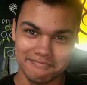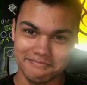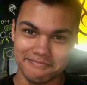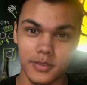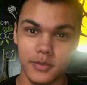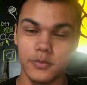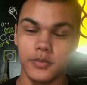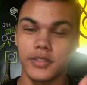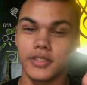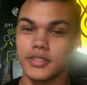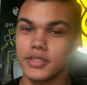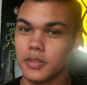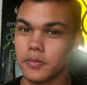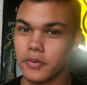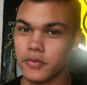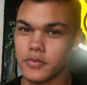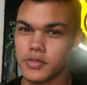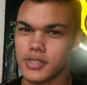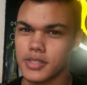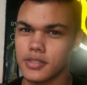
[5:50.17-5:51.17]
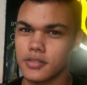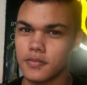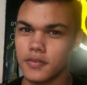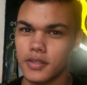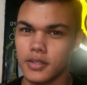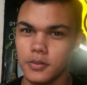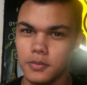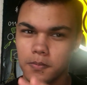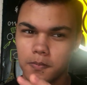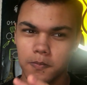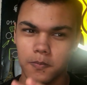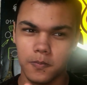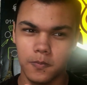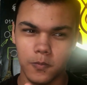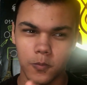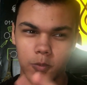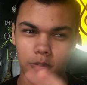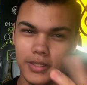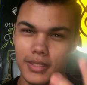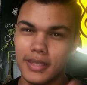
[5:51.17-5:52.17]
Eu vou deixar para vocês verem
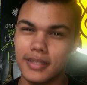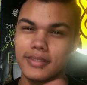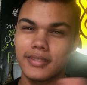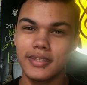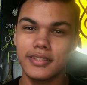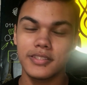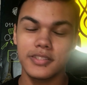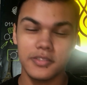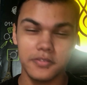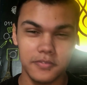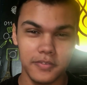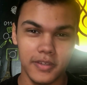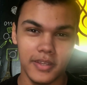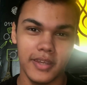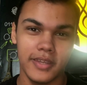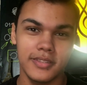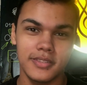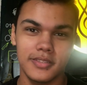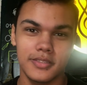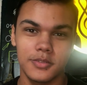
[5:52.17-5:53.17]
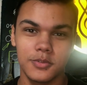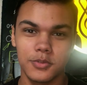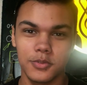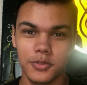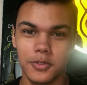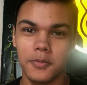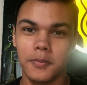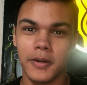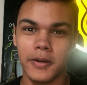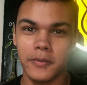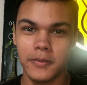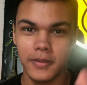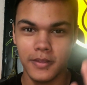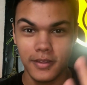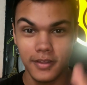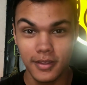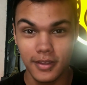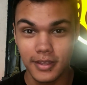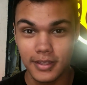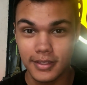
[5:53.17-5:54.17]
o que, que tem de diferente do normal
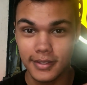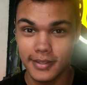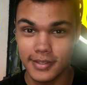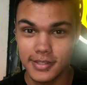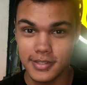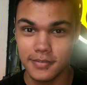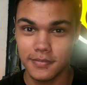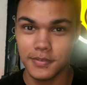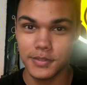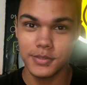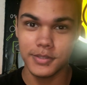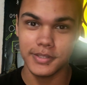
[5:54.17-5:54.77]
nesse vídeo